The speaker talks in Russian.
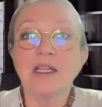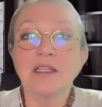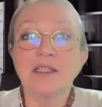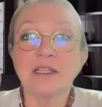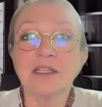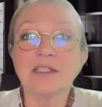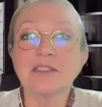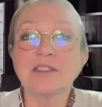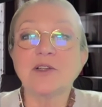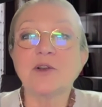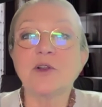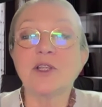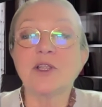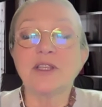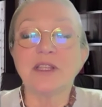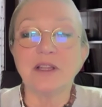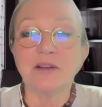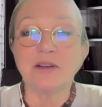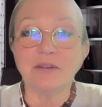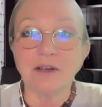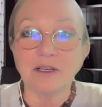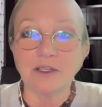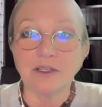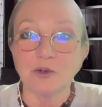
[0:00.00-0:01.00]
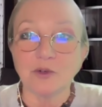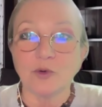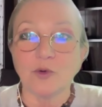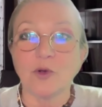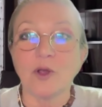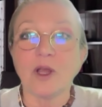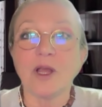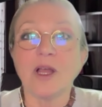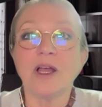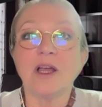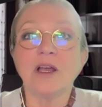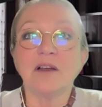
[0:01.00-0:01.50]
Настроить на
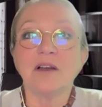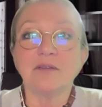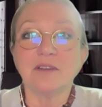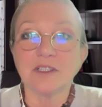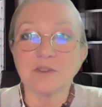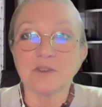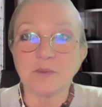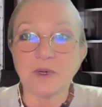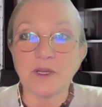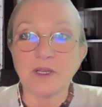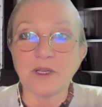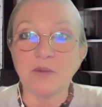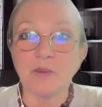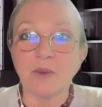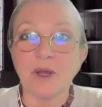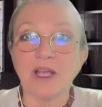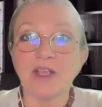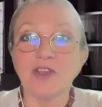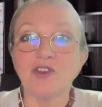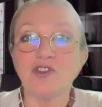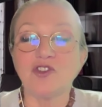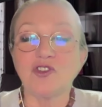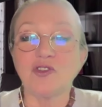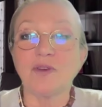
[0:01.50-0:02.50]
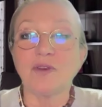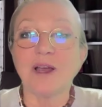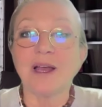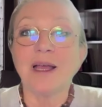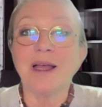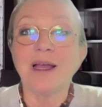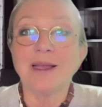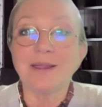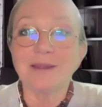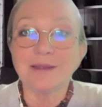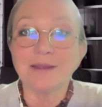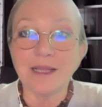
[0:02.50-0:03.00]
волну воспринимающего
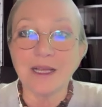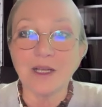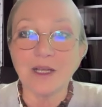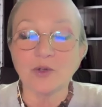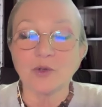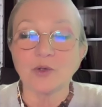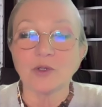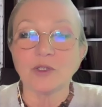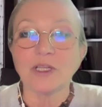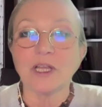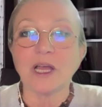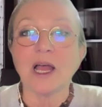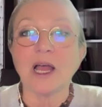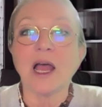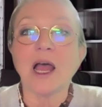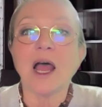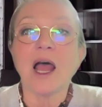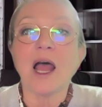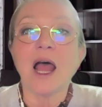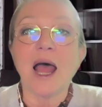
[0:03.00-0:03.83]
народа.